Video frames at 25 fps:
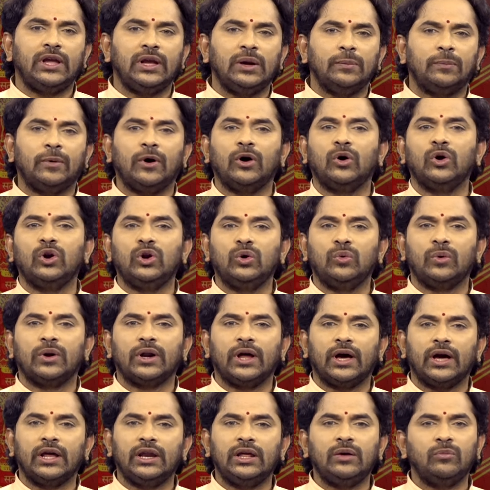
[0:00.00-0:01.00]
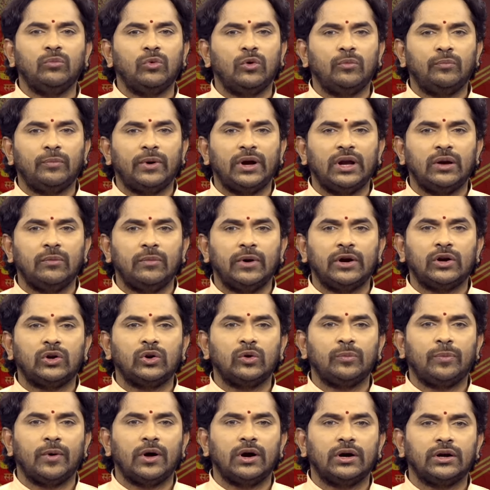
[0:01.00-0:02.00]
ఈ పగుళ్ళు ఉన్నాయని ముంబై
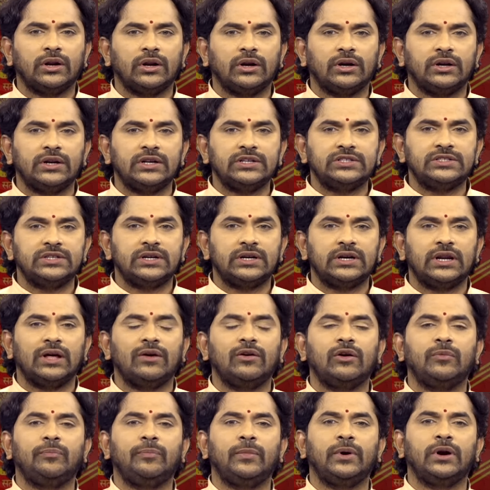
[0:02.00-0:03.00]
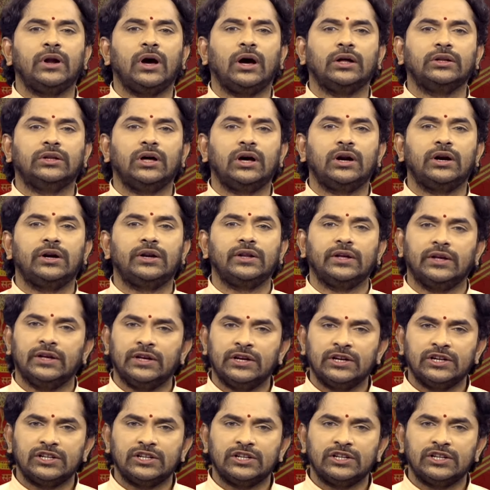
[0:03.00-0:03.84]
మెట్రోపాలిటన్ రీజియన్ డెవలప్మెంట్ అథారిటీ